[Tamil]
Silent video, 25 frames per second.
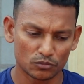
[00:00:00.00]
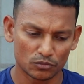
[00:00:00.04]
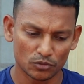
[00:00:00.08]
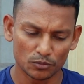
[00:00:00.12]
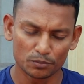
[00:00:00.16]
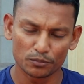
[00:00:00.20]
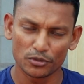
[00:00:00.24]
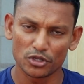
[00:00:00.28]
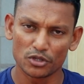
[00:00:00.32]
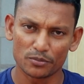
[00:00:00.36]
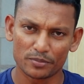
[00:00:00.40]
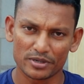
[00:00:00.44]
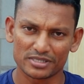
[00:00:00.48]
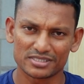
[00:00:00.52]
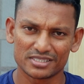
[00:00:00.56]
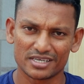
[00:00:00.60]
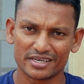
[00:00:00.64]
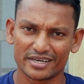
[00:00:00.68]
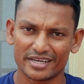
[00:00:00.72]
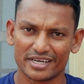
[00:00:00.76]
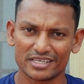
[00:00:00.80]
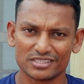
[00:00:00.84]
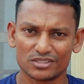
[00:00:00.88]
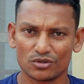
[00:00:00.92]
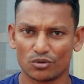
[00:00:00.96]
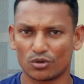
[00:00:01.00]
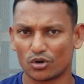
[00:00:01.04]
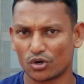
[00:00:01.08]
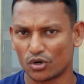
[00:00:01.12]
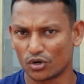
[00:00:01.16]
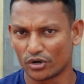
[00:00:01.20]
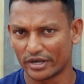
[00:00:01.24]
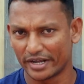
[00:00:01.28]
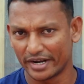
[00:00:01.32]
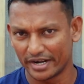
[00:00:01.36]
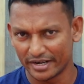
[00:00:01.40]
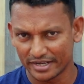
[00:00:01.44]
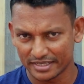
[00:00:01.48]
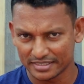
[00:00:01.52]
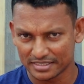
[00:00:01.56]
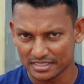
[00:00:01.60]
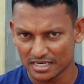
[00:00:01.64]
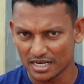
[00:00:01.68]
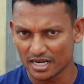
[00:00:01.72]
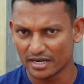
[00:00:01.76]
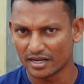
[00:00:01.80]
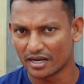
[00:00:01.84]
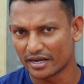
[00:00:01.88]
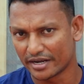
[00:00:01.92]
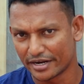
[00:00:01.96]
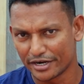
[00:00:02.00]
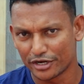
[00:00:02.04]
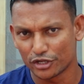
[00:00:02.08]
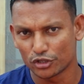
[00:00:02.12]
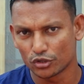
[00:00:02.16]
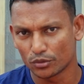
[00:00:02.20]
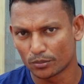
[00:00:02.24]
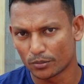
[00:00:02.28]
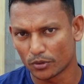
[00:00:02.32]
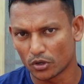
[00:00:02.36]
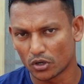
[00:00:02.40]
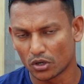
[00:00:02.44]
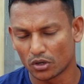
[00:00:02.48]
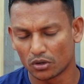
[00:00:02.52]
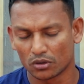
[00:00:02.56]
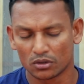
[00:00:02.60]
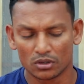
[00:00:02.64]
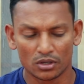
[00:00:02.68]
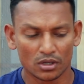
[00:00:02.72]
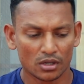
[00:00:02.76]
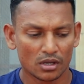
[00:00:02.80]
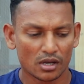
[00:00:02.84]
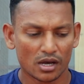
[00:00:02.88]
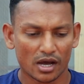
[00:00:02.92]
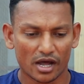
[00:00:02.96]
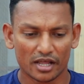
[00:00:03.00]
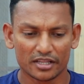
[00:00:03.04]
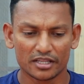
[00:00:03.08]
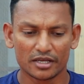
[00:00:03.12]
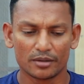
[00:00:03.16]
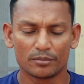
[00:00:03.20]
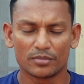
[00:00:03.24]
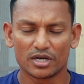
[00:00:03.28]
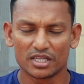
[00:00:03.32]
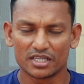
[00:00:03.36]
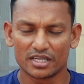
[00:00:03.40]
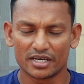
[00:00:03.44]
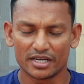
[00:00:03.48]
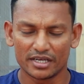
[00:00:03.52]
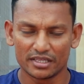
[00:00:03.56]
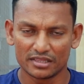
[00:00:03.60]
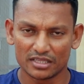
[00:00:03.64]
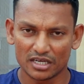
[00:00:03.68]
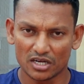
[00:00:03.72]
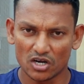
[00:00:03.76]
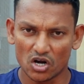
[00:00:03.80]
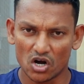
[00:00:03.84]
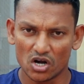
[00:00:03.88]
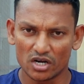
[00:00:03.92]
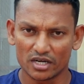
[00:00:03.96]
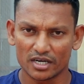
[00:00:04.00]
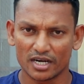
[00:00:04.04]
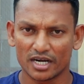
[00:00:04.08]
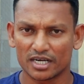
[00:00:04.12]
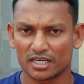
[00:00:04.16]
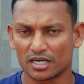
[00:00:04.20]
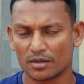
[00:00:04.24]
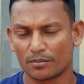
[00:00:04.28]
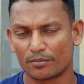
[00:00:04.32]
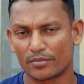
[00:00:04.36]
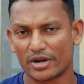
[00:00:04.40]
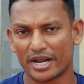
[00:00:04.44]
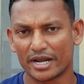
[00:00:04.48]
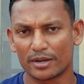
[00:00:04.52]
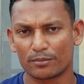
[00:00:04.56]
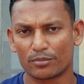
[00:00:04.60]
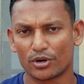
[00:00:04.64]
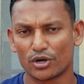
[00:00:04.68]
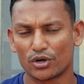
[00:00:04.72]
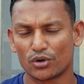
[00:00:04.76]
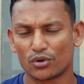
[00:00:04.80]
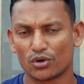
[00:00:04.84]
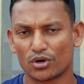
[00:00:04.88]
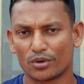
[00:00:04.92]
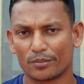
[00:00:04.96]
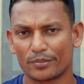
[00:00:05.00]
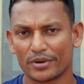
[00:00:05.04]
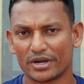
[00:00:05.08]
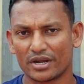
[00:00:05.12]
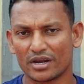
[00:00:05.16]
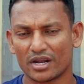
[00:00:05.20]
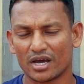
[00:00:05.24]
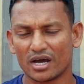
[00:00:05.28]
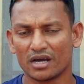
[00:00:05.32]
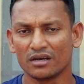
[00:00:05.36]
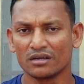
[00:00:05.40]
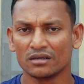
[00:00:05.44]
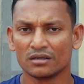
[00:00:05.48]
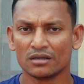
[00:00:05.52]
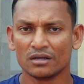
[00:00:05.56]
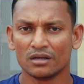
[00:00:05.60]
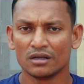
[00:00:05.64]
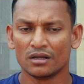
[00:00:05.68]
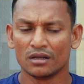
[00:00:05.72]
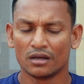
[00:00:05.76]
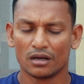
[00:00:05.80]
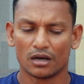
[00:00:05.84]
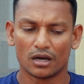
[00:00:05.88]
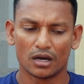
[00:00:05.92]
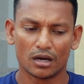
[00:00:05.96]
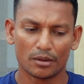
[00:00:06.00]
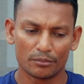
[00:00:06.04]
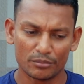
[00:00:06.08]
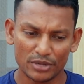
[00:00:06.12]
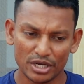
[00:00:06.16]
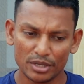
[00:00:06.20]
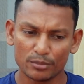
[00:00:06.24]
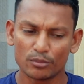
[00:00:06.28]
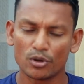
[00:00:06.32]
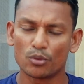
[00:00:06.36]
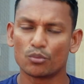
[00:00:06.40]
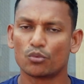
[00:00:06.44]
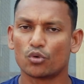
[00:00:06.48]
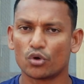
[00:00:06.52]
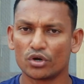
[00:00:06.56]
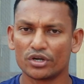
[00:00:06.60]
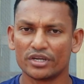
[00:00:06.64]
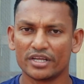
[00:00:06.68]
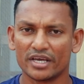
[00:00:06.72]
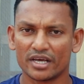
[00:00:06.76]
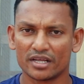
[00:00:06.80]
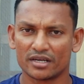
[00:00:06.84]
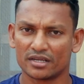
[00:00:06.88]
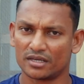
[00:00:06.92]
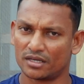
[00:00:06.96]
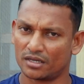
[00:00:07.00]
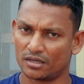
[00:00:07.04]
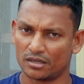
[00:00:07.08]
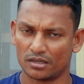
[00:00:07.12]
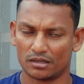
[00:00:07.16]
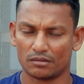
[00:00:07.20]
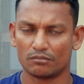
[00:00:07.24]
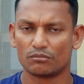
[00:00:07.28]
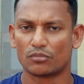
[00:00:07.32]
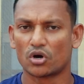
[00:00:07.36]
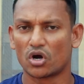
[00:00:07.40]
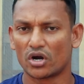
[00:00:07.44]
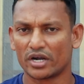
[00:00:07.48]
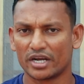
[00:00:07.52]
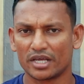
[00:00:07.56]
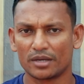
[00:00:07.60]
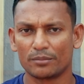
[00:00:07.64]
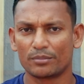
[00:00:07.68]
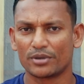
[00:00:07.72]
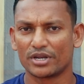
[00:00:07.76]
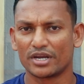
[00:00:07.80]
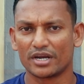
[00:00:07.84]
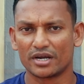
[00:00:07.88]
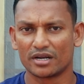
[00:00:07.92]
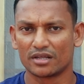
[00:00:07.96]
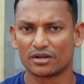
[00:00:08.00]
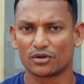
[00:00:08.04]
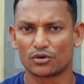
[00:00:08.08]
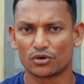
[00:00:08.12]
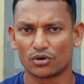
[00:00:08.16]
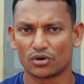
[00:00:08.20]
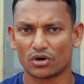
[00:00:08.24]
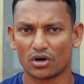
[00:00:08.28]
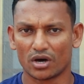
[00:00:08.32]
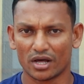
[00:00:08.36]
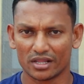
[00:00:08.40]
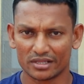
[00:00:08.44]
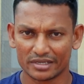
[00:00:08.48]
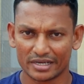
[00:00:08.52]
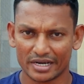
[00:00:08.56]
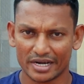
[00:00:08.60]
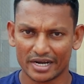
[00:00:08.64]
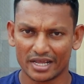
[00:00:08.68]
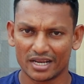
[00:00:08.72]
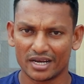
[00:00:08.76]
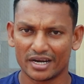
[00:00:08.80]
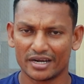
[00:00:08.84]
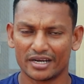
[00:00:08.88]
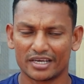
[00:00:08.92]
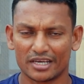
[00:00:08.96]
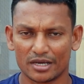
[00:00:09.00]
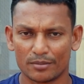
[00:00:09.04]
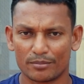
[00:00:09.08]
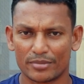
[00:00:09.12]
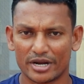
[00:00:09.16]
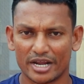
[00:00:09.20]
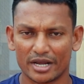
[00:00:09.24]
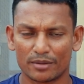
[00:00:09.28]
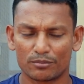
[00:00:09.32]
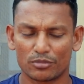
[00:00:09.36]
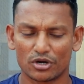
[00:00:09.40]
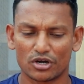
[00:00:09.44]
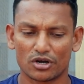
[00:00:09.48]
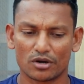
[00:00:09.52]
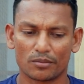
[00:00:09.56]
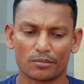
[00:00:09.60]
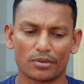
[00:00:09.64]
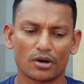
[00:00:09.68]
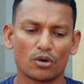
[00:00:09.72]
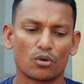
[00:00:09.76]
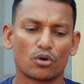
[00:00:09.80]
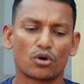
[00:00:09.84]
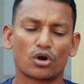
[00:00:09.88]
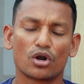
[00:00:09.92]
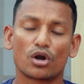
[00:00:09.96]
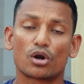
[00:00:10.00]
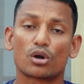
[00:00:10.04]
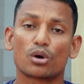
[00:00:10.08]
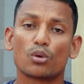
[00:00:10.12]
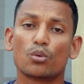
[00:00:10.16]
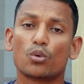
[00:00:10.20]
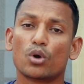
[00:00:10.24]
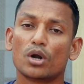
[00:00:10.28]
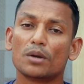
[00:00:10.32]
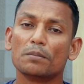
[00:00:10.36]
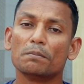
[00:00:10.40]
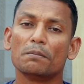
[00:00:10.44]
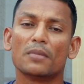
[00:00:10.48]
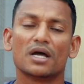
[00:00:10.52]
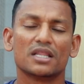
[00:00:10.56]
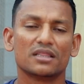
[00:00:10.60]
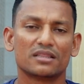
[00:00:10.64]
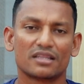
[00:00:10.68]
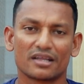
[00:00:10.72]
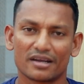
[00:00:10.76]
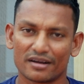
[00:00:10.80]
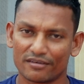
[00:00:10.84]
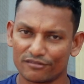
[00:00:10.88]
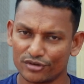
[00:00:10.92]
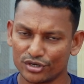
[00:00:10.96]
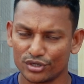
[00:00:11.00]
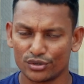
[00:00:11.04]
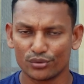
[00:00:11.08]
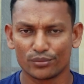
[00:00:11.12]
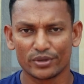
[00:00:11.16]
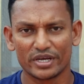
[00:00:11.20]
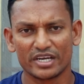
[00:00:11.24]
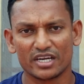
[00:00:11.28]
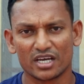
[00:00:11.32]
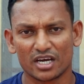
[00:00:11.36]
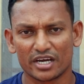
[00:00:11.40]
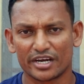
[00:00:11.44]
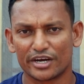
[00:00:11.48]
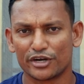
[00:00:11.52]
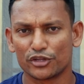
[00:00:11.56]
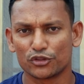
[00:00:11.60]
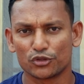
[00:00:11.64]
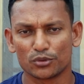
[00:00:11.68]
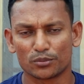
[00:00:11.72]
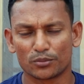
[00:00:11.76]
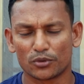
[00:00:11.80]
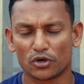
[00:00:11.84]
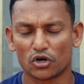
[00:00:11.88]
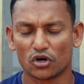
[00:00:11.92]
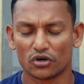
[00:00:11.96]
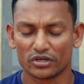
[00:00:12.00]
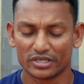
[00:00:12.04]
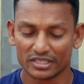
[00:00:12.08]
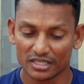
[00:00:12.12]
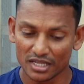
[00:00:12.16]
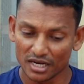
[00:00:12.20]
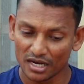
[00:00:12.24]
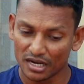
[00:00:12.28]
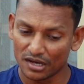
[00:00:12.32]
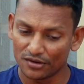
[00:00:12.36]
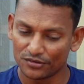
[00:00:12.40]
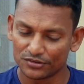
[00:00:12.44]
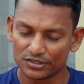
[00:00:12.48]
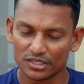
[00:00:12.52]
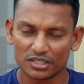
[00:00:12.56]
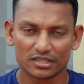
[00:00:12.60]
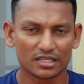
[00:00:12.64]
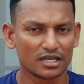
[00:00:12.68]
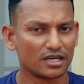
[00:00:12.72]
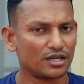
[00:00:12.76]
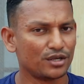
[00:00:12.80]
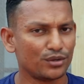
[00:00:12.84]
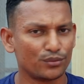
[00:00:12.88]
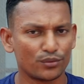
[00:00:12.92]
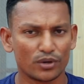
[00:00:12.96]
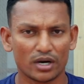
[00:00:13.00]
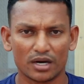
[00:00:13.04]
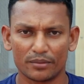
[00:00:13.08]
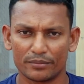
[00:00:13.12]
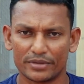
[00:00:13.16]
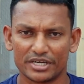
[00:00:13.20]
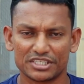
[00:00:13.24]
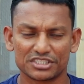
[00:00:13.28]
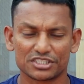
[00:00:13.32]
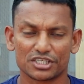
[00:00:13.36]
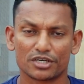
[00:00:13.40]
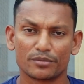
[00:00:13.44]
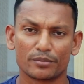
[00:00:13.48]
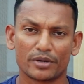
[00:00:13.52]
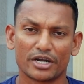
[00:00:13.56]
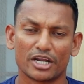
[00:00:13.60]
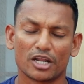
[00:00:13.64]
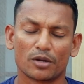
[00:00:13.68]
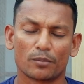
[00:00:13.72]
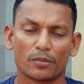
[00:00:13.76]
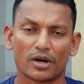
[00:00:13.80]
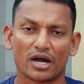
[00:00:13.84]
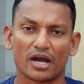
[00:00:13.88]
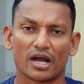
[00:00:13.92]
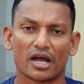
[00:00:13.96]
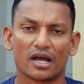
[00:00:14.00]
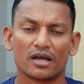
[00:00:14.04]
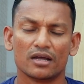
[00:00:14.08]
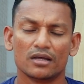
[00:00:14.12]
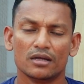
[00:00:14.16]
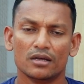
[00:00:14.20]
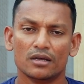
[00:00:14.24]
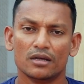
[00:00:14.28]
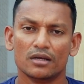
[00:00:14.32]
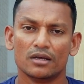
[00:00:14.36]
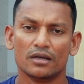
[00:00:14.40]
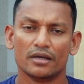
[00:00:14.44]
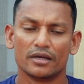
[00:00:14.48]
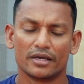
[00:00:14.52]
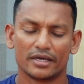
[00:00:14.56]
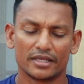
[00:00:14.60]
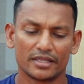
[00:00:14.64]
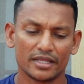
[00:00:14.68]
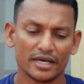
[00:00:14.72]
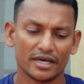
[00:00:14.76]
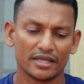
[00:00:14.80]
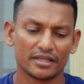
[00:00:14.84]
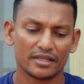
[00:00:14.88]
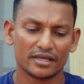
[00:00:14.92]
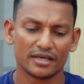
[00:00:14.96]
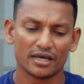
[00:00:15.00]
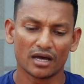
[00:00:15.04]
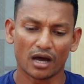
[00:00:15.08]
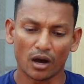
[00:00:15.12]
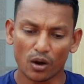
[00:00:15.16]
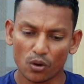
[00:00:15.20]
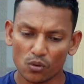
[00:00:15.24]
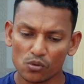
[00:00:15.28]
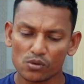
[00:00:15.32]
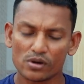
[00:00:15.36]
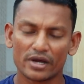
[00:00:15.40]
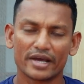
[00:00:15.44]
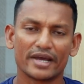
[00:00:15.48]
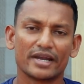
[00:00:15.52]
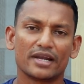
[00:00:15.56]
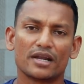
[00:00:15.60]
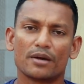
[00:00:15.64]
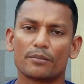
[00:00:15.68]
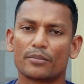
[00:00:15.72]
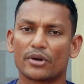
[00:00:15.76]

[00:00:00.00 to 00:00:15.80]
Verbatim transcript: முப்பது பர்சன்டேஜ் உங்களோட ஏர்னிங்ஸில் நாங்கள் எடுத்துப்போம் அதே மாதிரி இந்த கான்ட்ராக்டை பிரேக் பண்ணணும் அப்படின்னா மினிமம் ஒன் இயர் பாண்டிங் பீரியட் இருக்கும் அதுக்கு இடையில நீங்கள் பிரேக் பண்ணுறப்ப உங்களோட ஒன் மந்த் ரெவன்யூவையும் நாங்கள் எடுத்துப்போம் இதெல்லாம் வந்து தெளிவாக மென்ஷன் பண்ணியிருப்பாங்க இதே இது அவங்க என்ன